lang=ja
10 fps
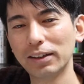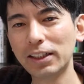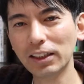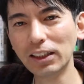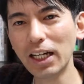
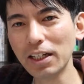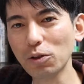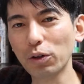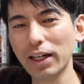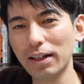節税にな
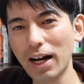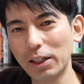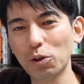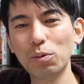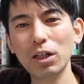る保険代わ
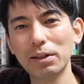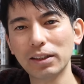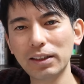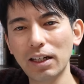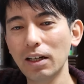りと思えば
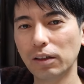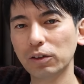ですね、